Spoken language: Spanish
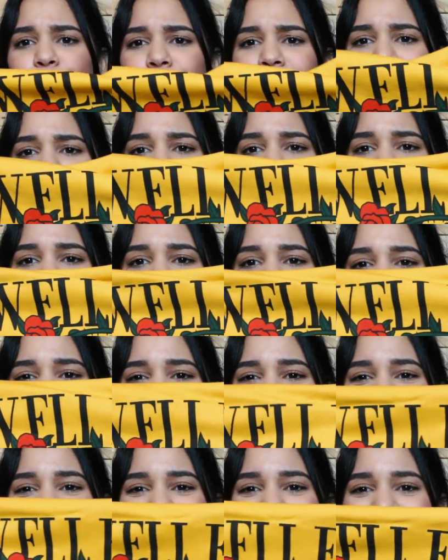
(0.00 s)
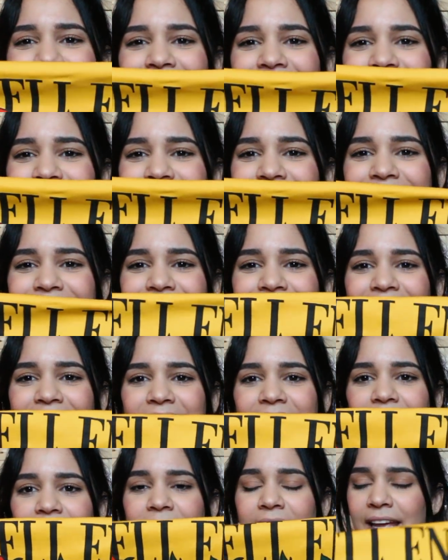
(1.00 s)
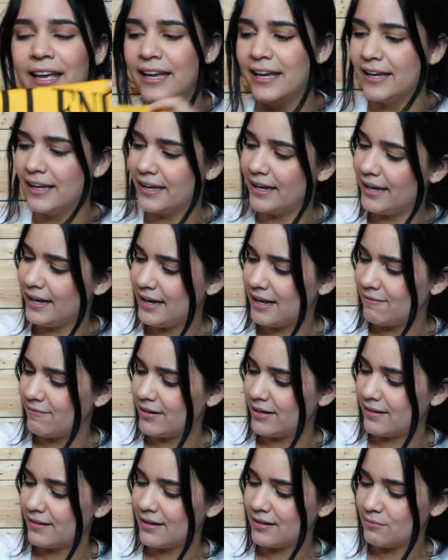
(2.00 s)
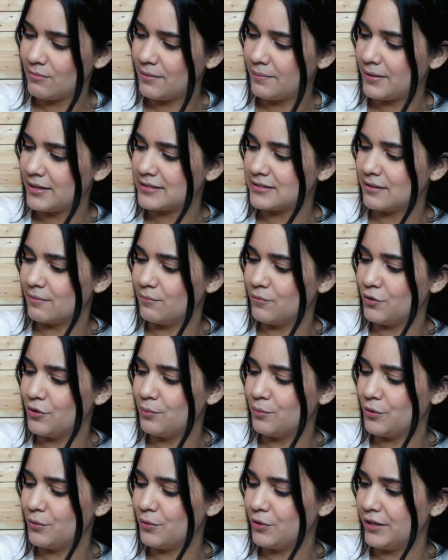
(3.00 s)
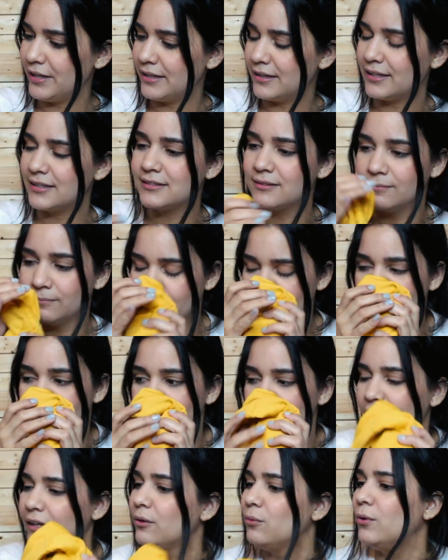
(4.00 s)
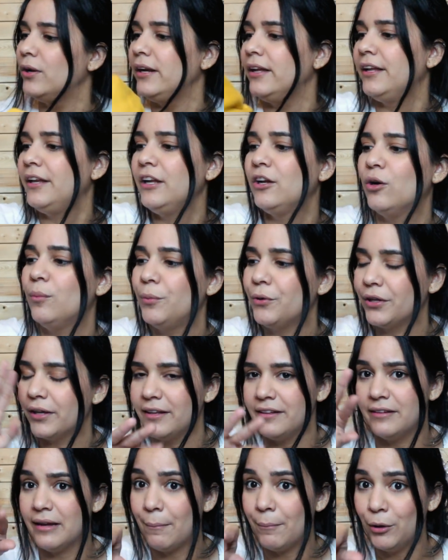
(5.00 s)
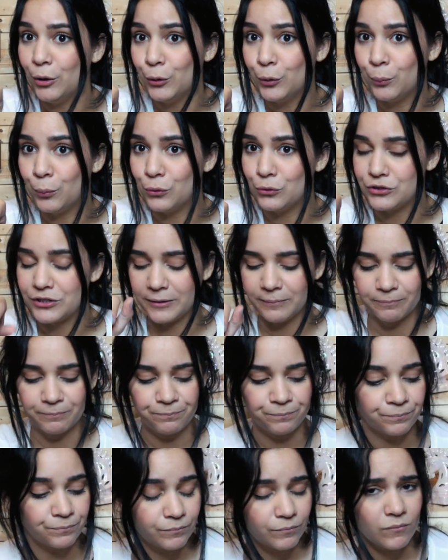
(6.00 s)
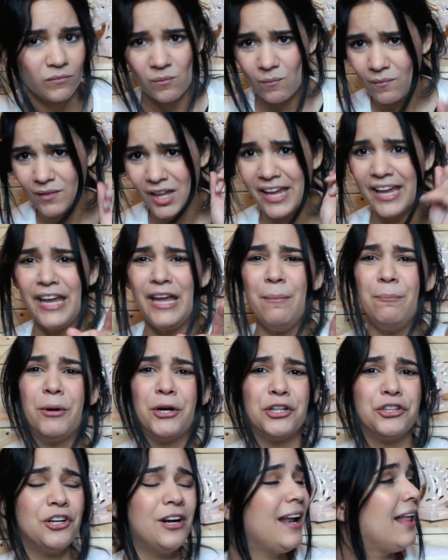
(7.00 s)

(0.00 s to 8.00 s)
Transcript: porque tiene estas letras aquí que la verdad me parecen muy muy bonitas y huele rico porque ya me los puse. Y por otro